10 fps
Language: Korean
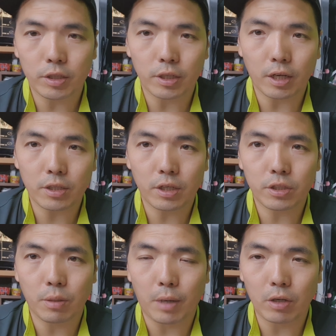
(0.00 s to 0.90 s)
이제
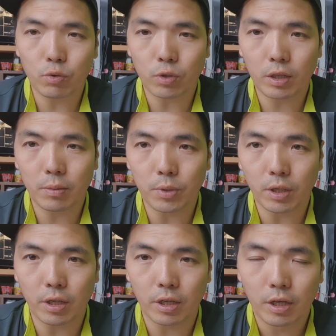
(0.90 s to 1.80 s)
낚시하시는 많은
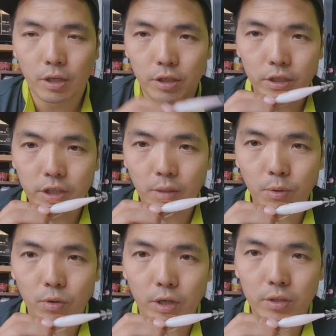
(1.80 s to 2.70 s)
조사님들이 이
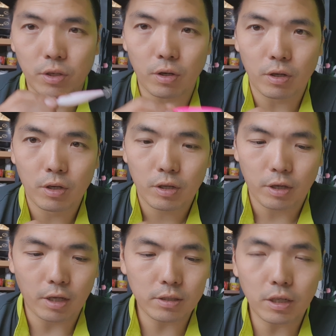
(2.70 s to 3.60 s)
채비로 인해서
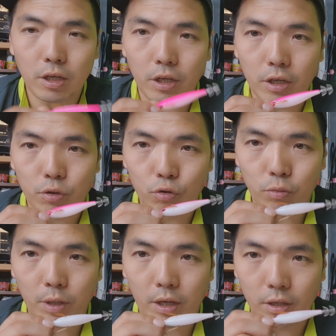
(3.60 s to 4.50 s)
굉장히
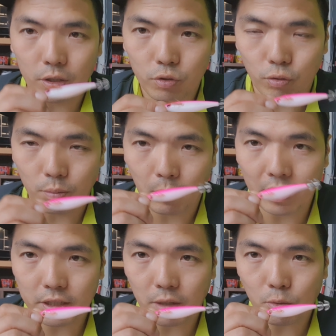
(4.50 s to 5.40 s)
요즘에 좀
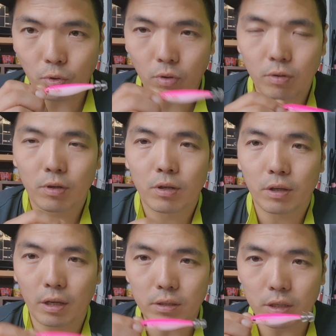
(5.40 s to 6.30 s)
많이 잡고
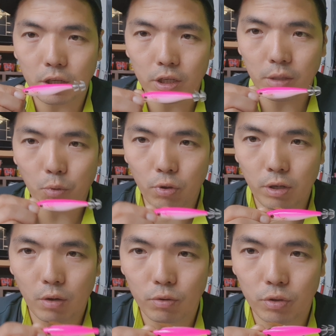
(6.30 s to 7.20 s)
굉장히
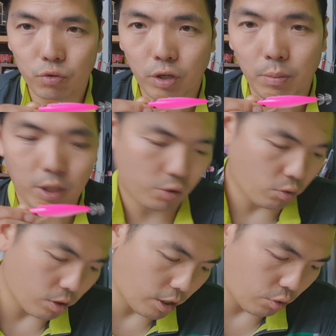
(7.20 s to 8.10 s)
인기몰이를 하고 있는 추세입니다.
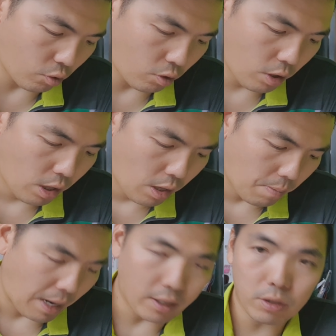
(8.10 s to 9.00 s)
요 근래도
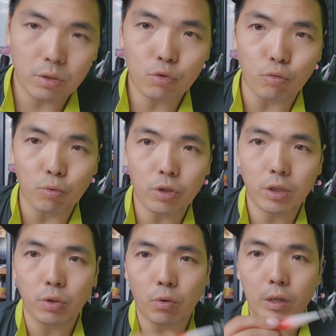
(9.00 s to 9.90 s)
많은
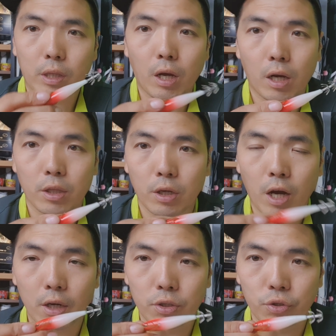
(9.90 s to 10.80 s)
주문이 들어왔다
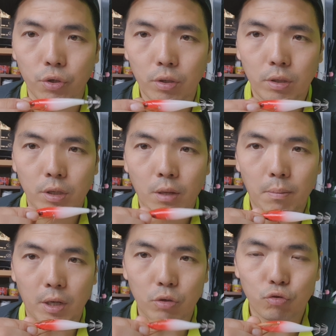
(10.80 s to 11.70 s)
하거든요.
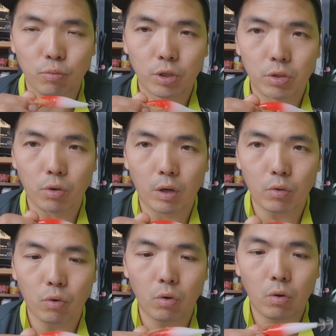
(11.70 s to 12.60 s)
많은 주문이
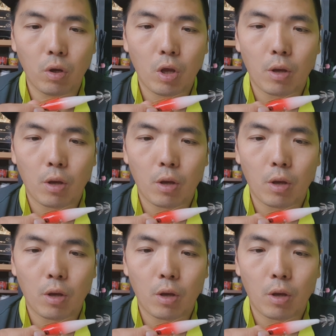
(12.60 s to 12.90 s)
들어왔고